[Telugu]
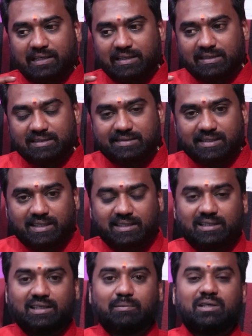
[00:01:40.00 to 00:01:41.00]
లేదా
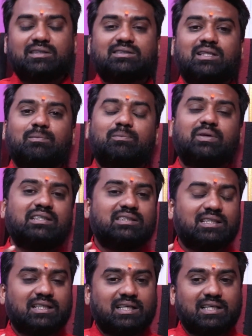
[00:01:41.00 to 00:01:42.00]
సడన్గా మనం
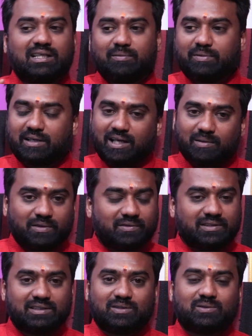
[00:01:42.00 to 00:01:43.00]
సంపాదించినా కానీ రేపటి
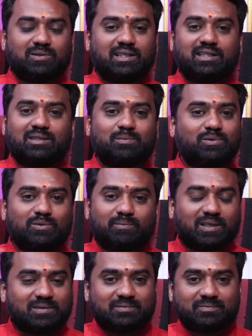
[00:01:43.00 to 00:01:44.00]
అనుభవించకుండా అయితే పోము
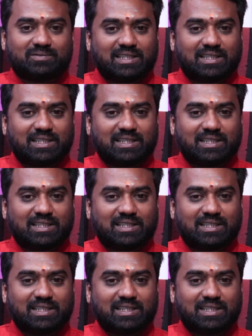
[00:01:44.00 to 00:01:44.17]
మనం